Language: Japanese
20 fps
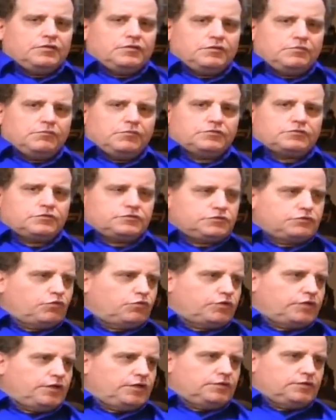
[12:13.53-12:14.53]
元
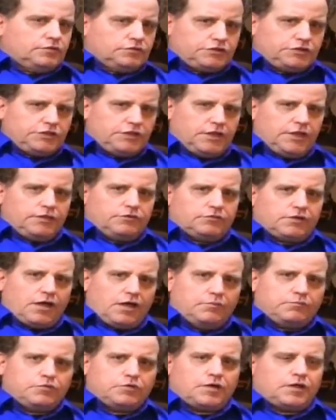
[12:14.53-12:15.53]
側近の CIA の
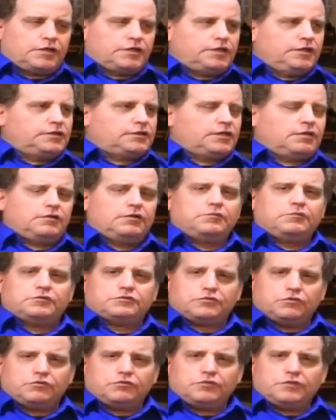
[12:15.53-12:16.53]
幹部から聞いたのはも
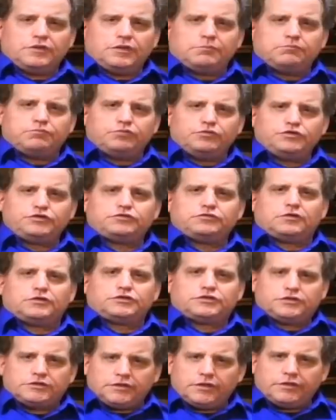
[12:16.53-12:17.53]
う特にブッシュは
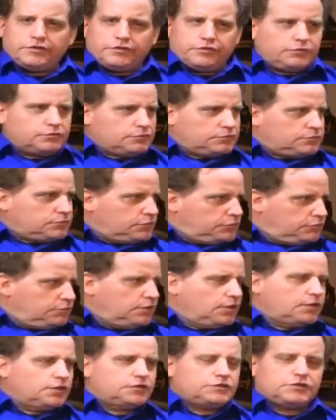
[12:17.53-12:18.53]
死んでるよっていう
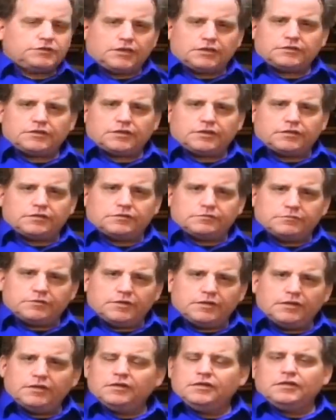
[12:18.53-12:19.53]
話だったけれども
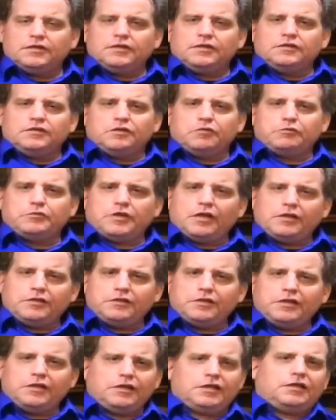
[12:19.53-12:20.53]
ね。でもな
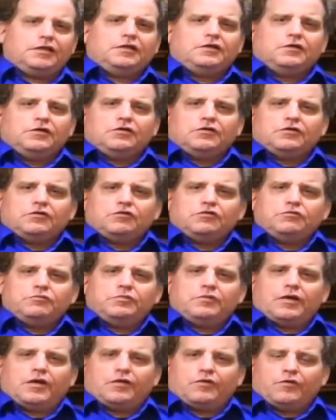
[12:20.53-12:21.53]
んで首
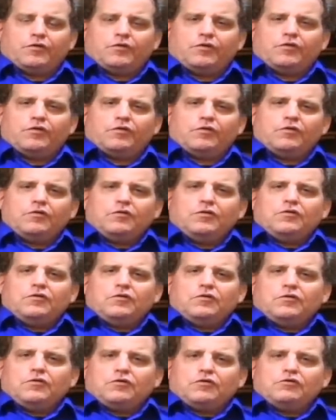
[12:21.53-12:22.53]
の
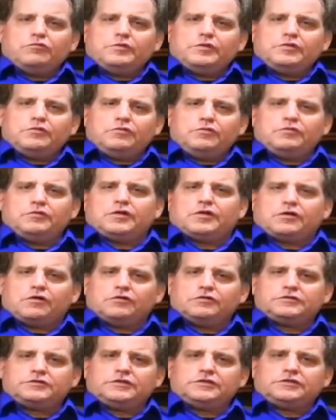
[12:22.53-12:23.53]
骨骨
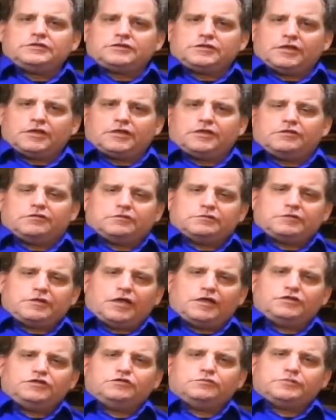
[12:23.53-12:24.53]
折したけど
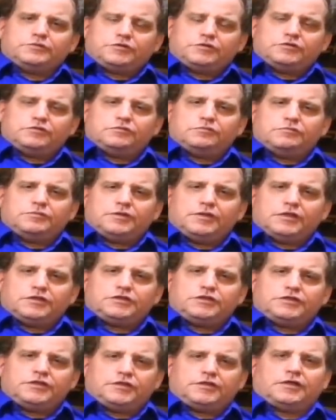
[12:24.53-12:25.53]
大丈夫という見出
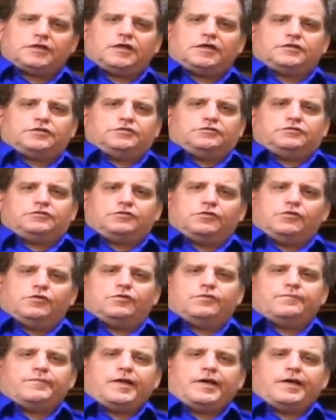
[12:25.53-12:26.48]
し出たかというと